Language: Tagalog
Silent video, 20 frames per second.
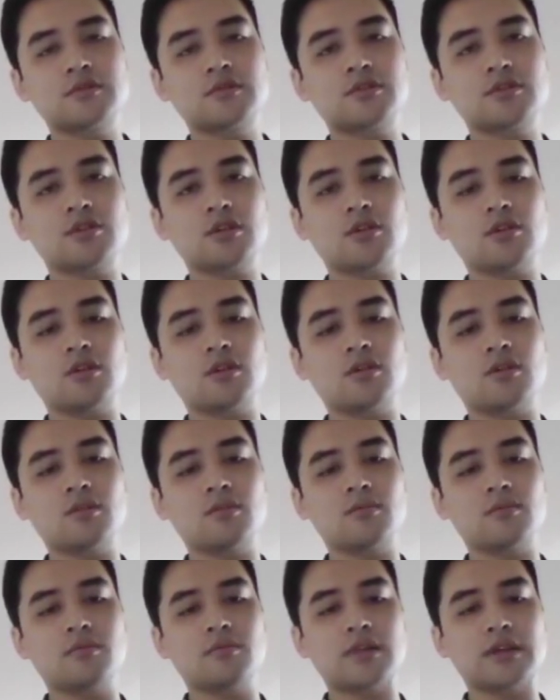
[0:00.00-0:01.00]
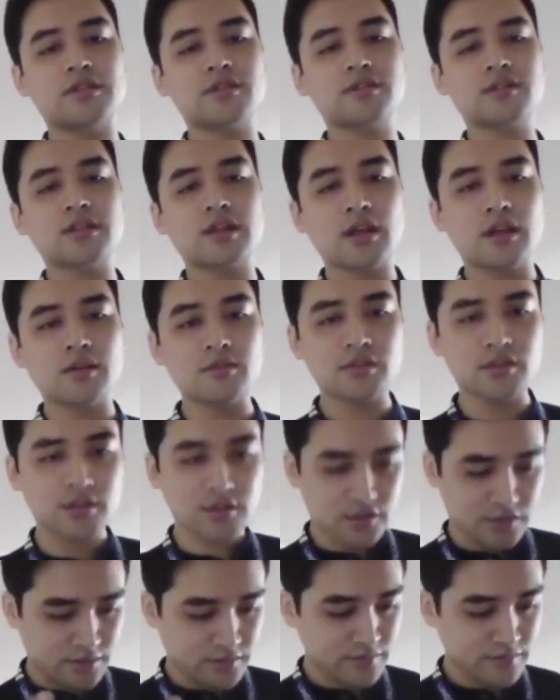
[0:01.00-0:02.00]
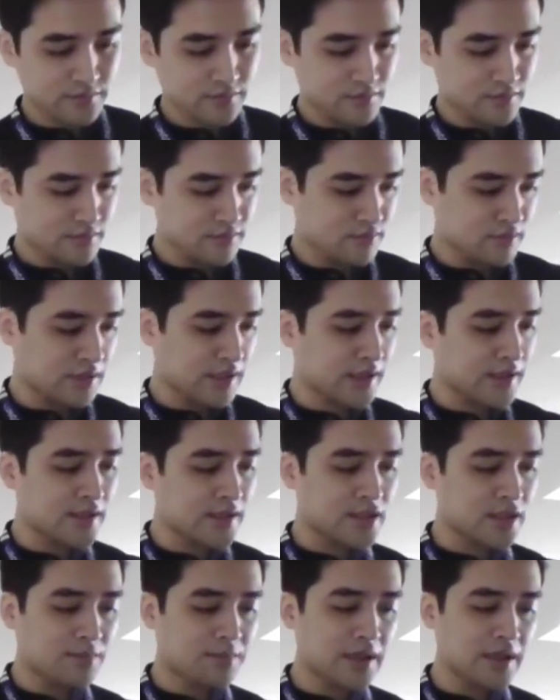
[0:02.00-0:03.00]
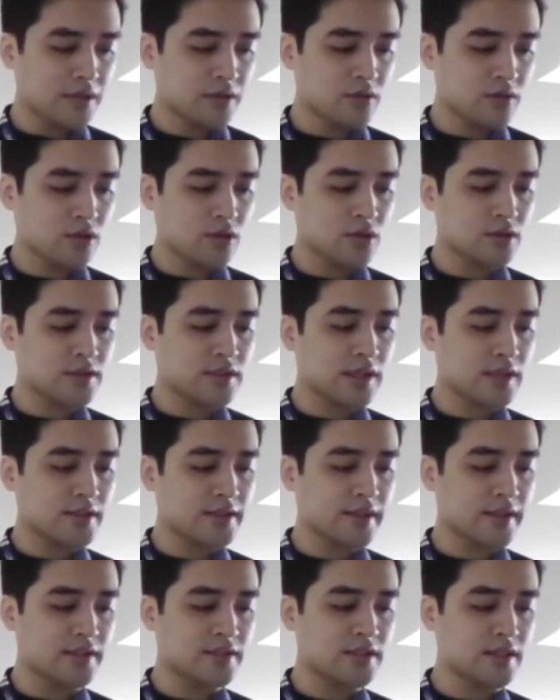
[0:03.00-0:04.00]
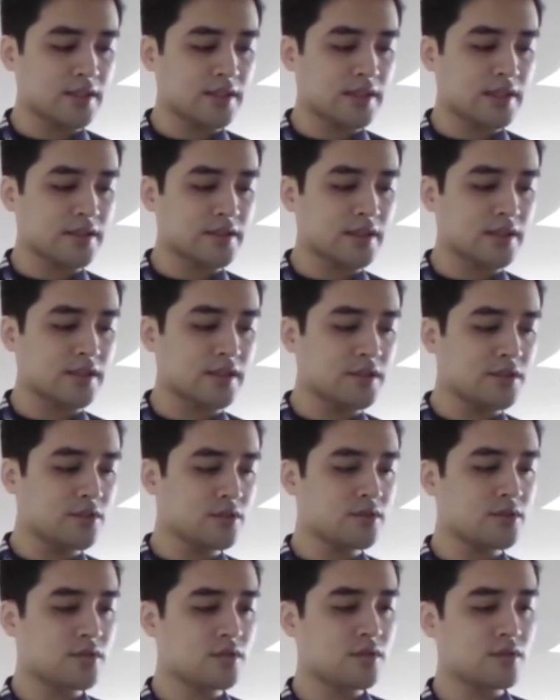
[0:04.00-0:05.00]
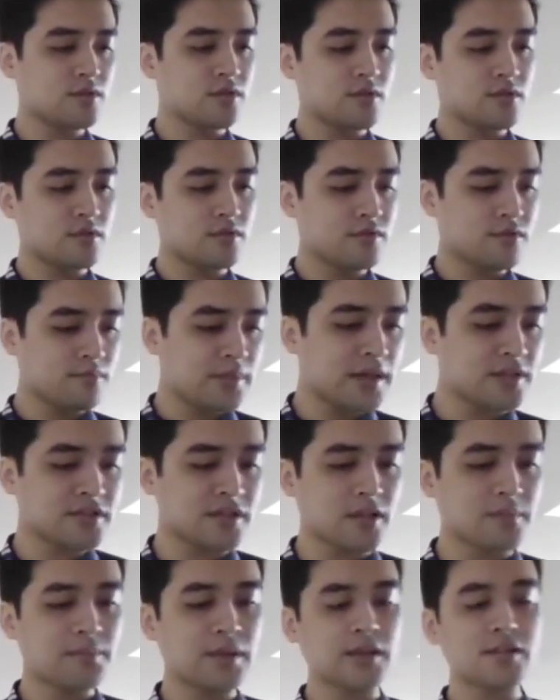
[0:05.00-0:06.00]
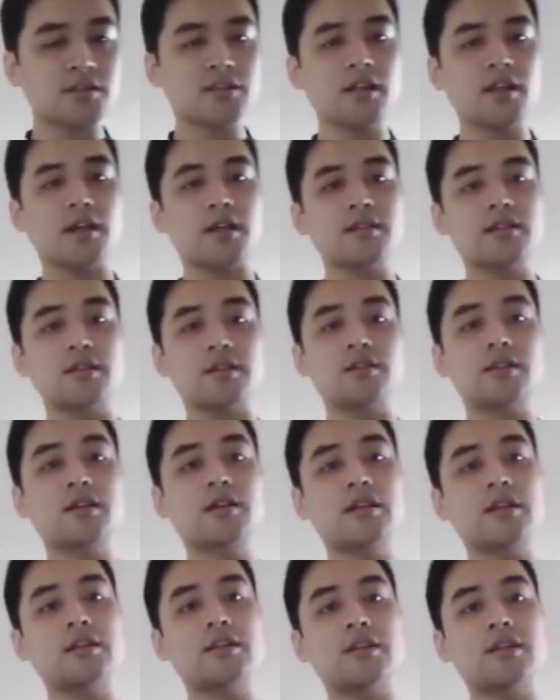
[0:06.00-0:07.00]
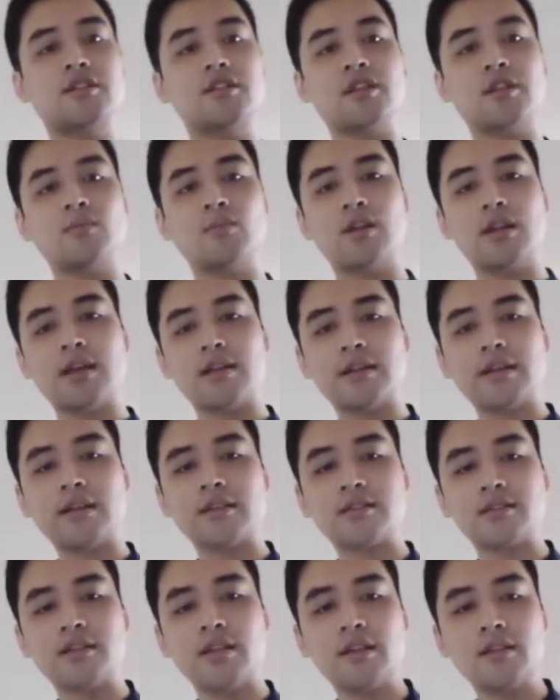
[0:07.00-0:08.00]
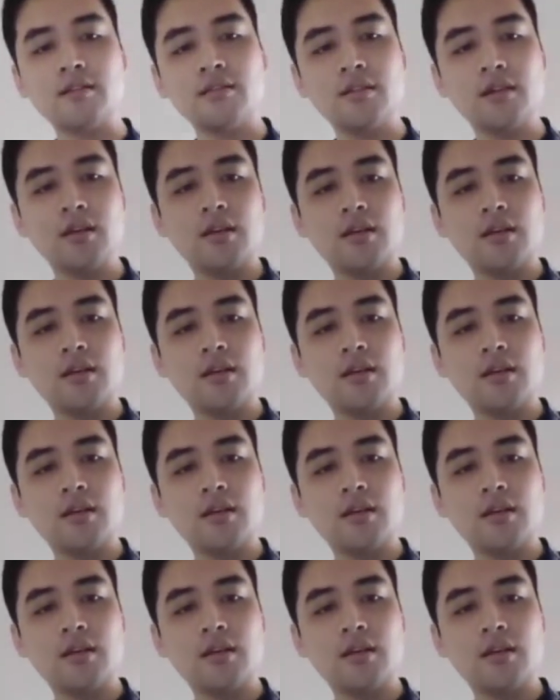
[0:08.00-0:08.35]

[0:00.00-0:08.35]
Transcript: So, mas, uh, mas gaganda pa yung contact tracing natin. At yung Pasig Pass na yan, integrated siya mula testing,